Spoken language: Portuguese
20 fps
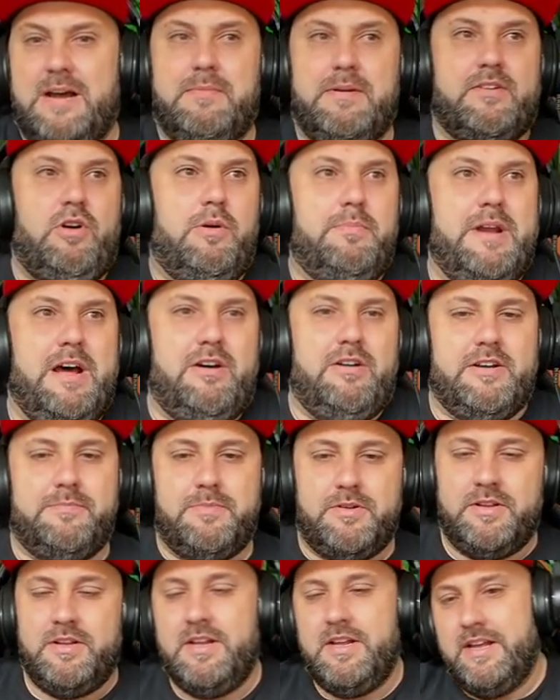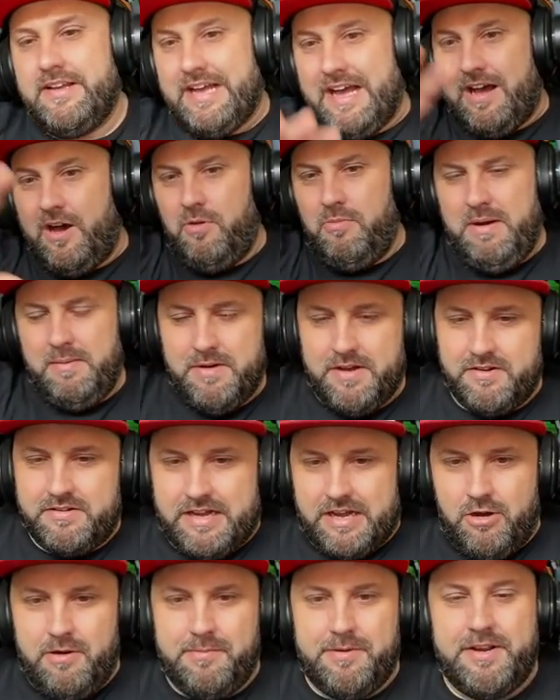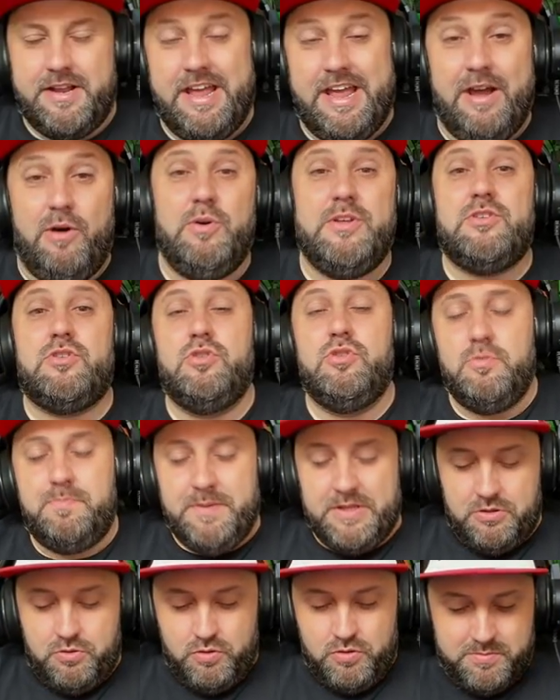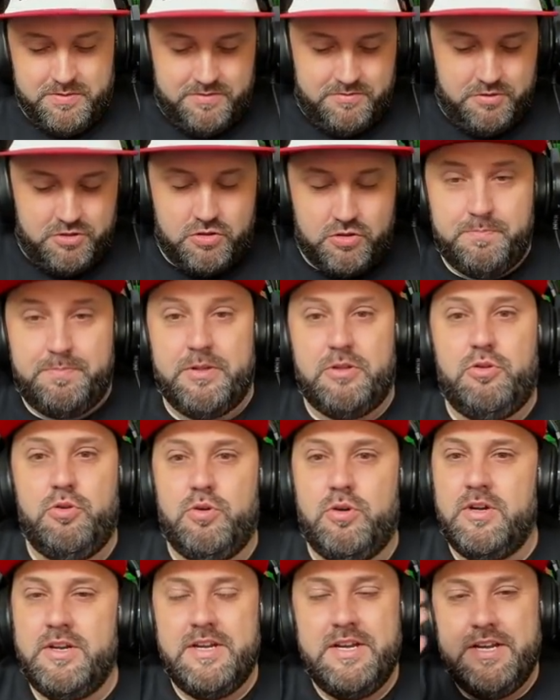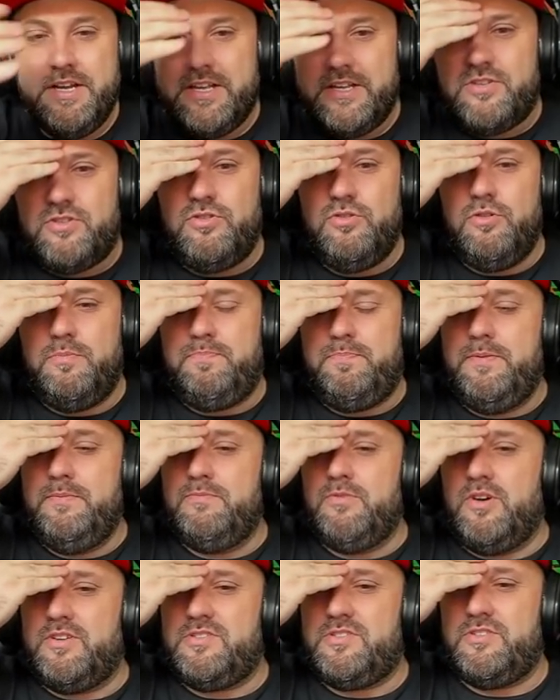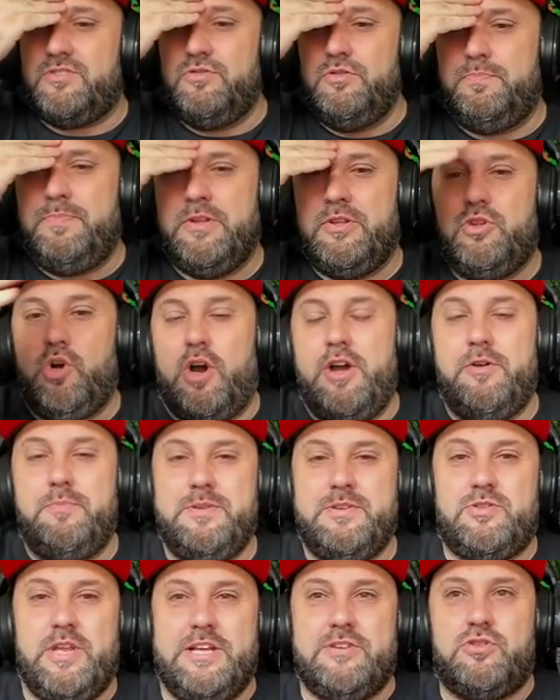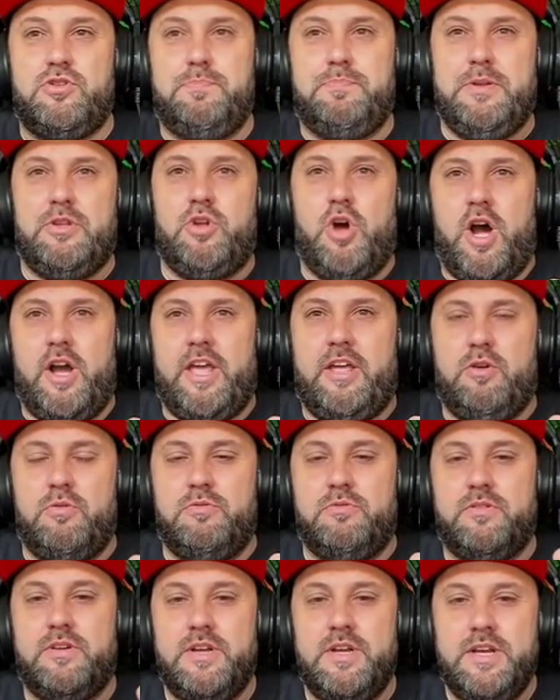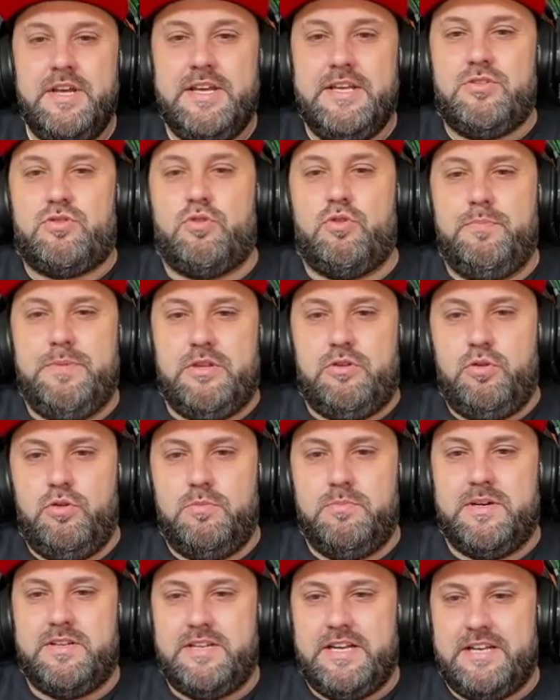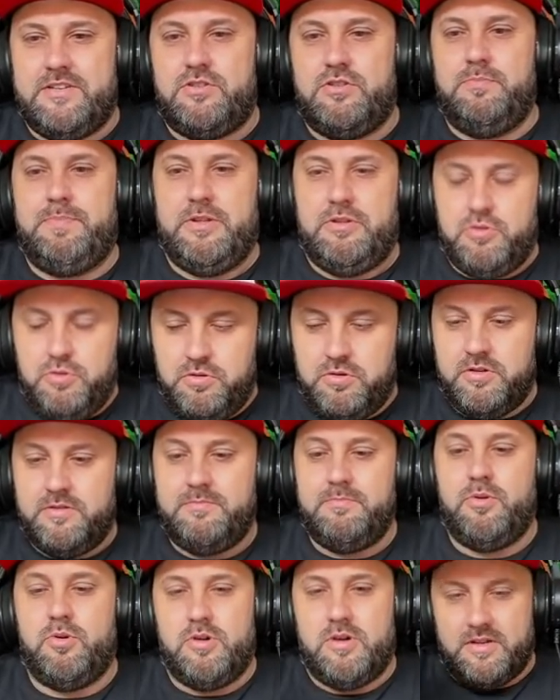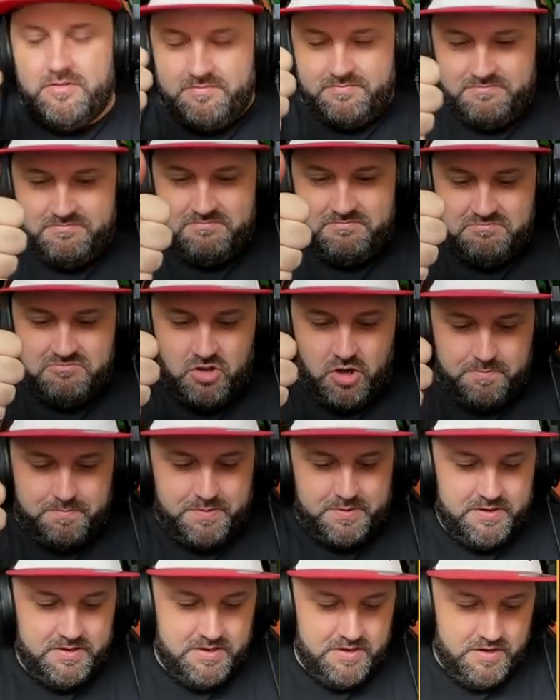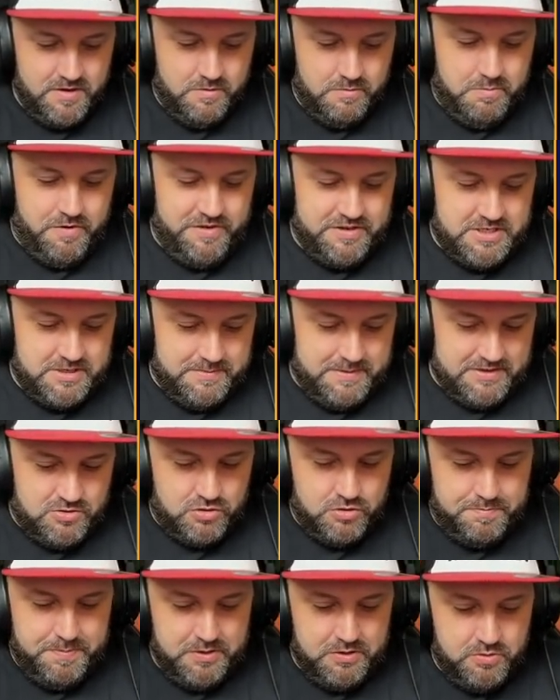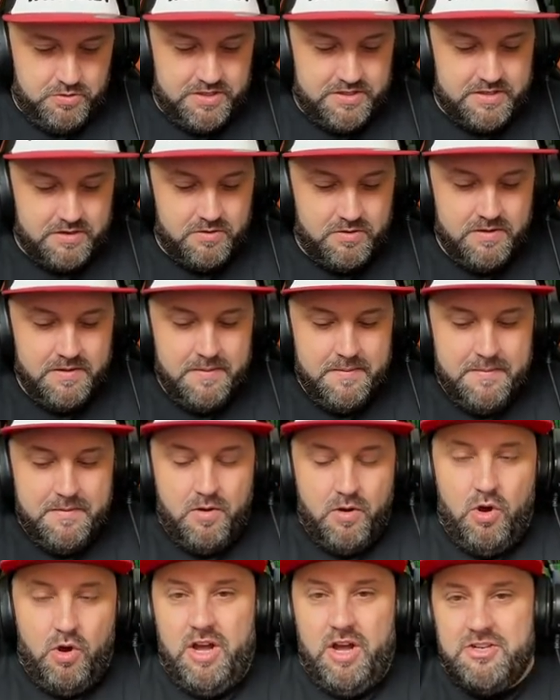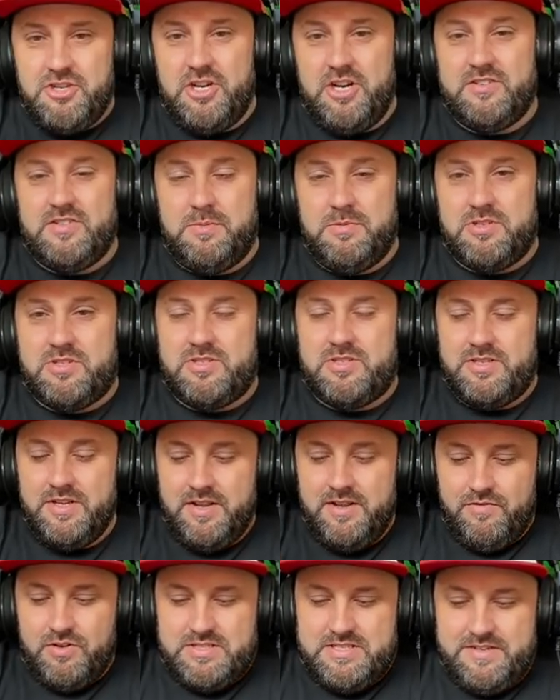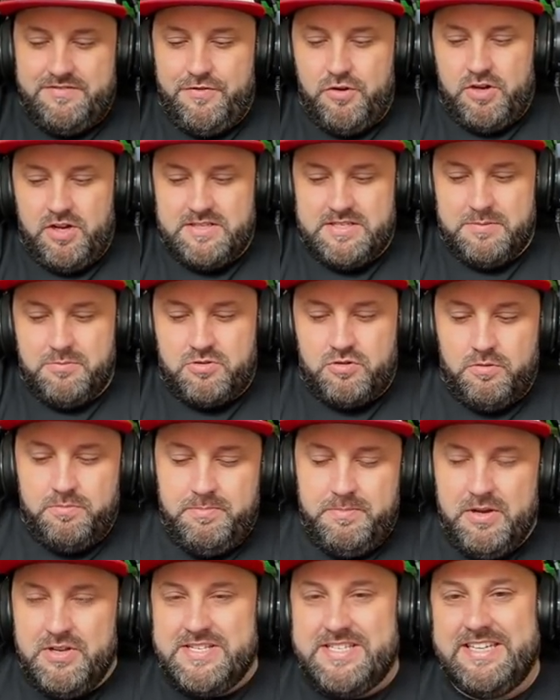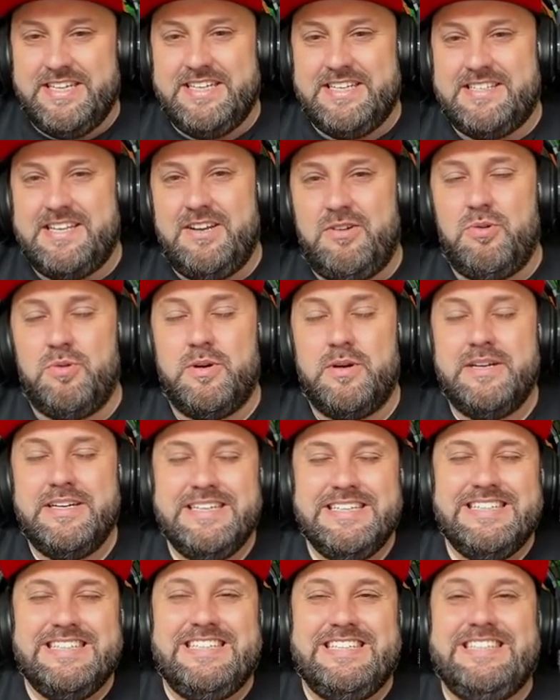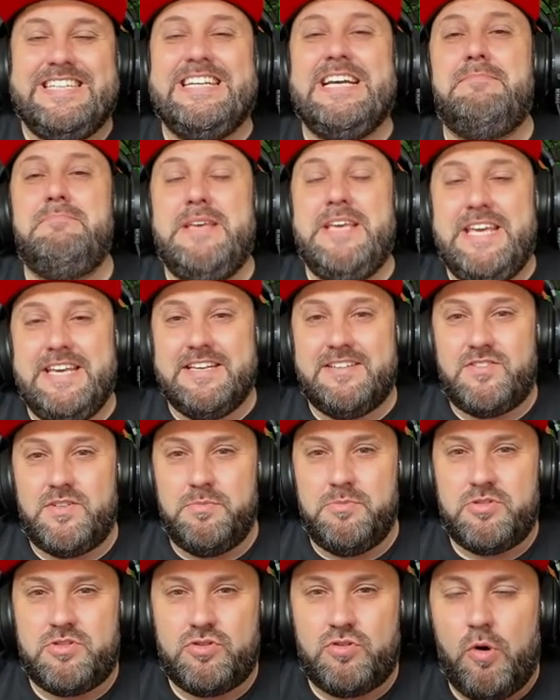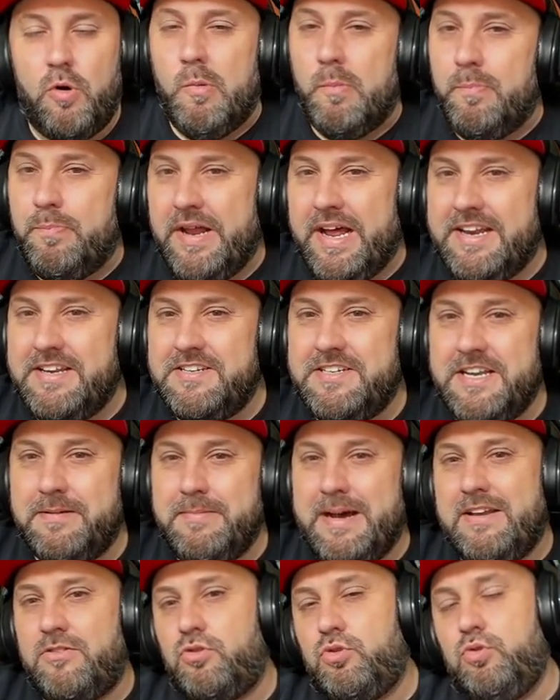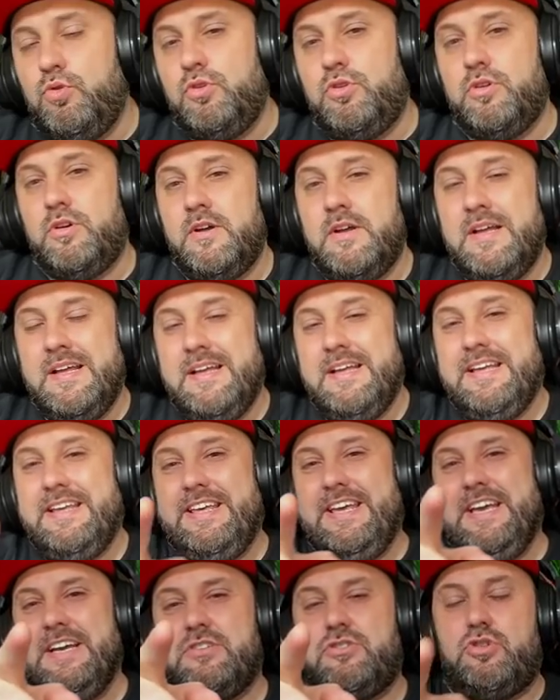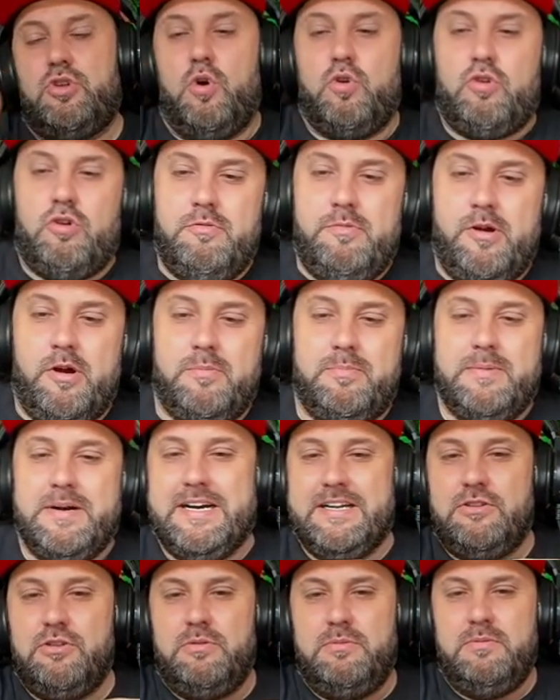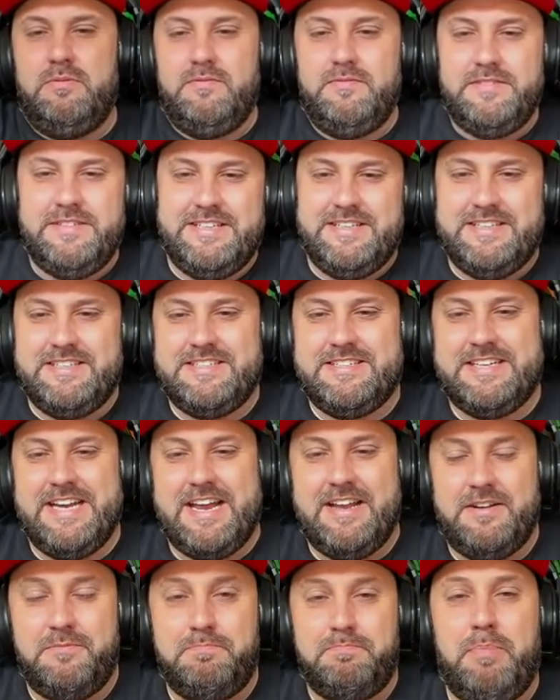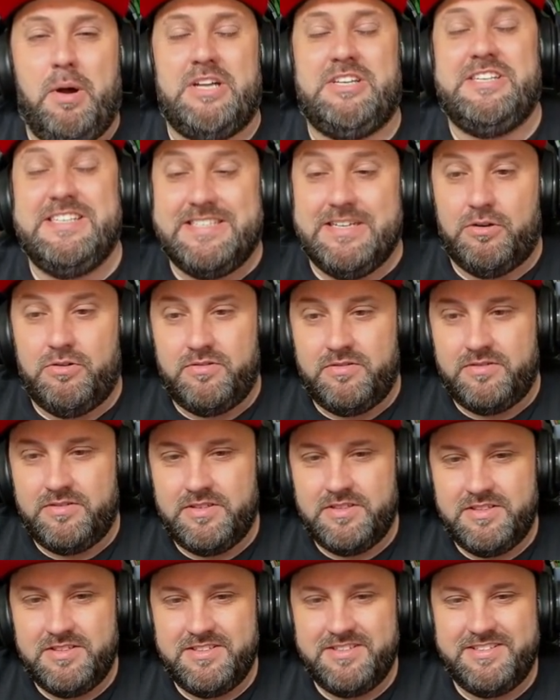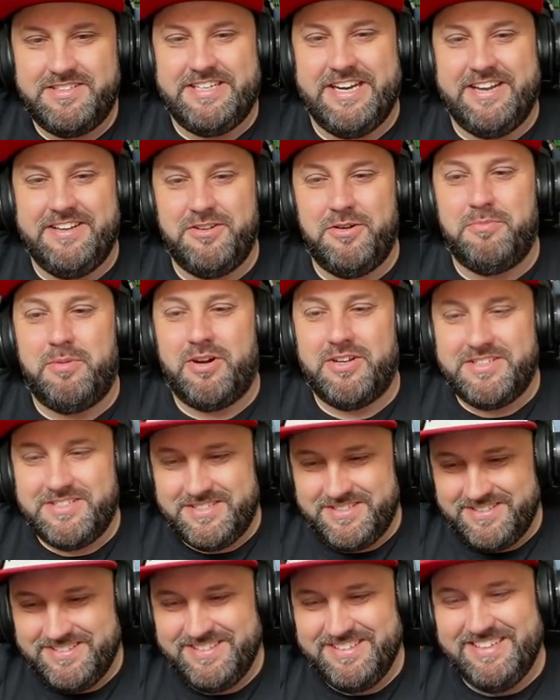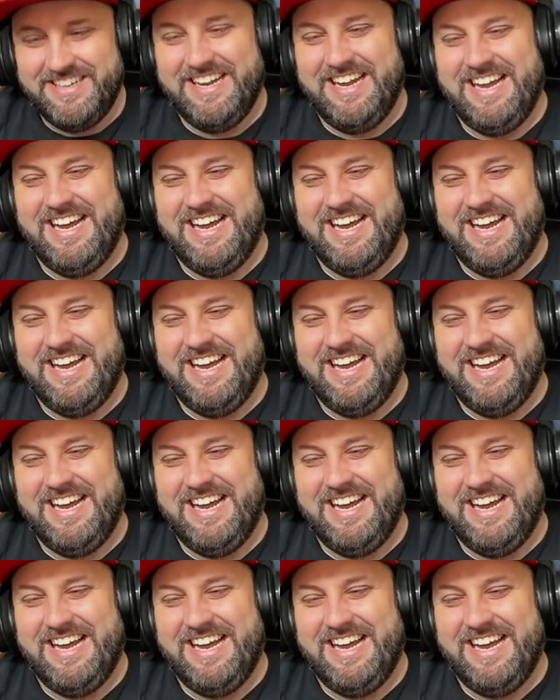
Ah, mas qual Brawler? Calma, mano, calma, mano. É o Snoop Doo, mano. O Snoop Doo. Snoop, nossa, Snoop Dogg. Eu misturei Snoop Dogg com Scooby Doo, mano. É Snoop Doo. Boa. Top. O meu vai chamar Snoop Doo, então. Hoje nós vamos... Você viu que nós estamos com 1075 geminhas. Vamos comprar e gemar tudo. E estou com o meu mano... Che... Botizão. Shadowbot.